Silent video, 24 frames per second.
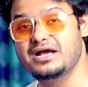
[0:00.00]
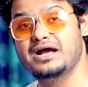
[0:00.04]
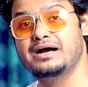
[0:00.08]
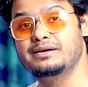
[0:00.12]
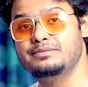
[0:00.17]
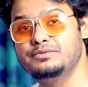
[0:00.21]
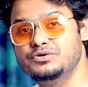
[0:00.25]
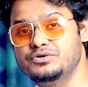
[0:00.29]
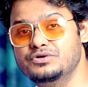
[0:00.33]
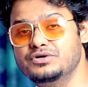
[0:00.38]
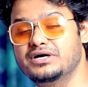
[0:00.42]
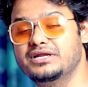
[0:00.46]
आप
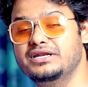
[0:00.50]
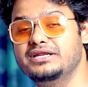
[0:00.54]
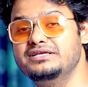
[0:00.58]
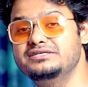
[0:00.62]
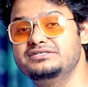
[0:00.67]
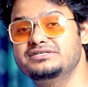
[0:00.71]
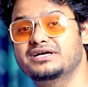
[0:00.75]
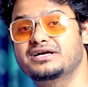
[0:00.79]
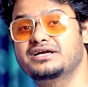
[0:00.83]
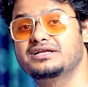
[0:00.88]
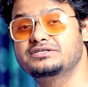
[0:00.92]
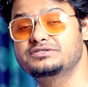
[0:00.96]
लोगों का
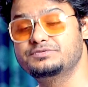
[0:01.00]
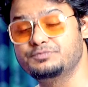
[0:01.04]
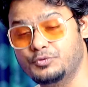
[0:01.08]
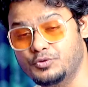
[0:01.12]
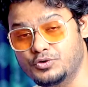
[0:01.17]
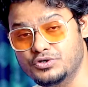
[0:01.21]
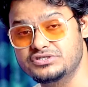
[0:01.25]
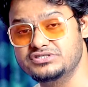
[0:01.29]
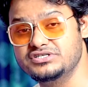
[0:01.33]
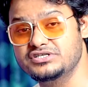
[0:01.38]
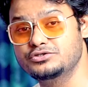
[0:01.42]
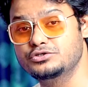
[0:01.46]
नीच अगर
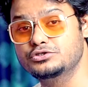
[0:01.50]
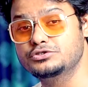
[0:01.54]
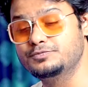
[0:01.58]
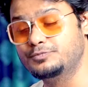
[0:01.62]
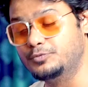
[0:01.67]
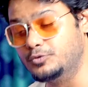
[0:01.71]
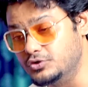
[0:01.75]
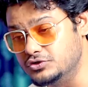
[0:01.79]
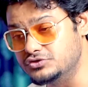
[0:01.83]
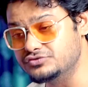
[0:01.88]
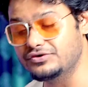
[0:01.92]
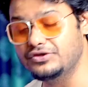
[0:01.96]
स्पोर्ट्स है तो
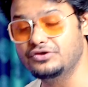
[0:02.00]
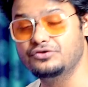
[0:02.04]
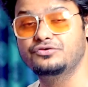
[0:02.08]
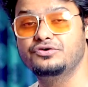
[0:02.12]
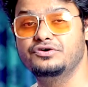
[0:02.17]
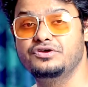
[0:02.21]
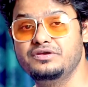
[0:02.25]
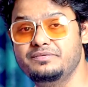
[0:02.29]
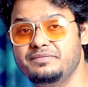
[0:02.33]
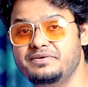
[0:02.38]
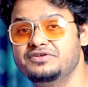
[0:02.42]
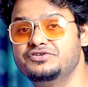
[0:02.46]
स्पोर्ट्स वालों को
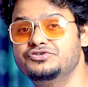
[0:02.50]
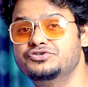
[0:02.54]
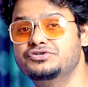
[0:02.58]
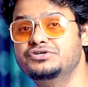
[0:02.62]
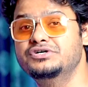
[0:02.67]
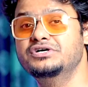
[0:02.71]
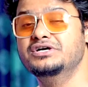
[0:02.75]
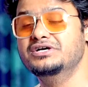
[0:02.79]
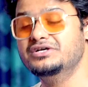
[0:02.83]
ही भेजो